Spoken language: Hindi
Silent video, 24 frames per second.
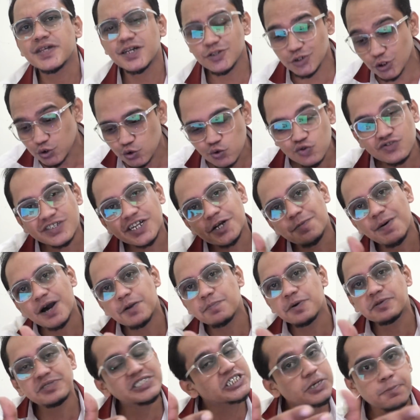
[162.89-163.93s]
जो दूसरी बार
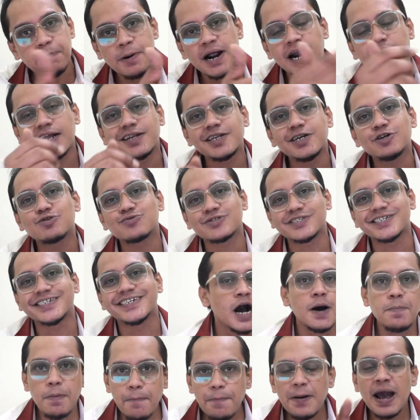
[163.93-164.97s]
भी जीप फाड़नी है उसकी
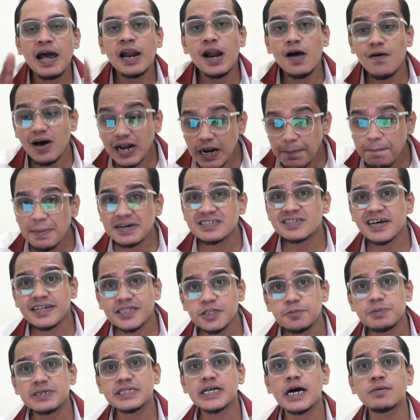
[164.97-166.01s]
अबे पहले वाला
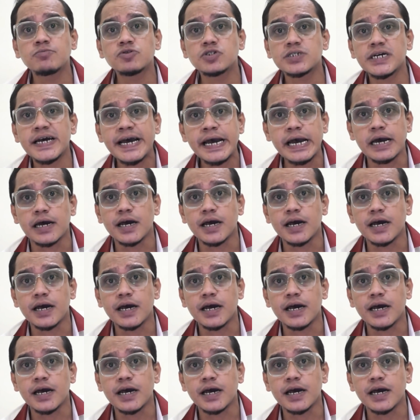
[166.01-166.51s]
पसंद भी था मुझे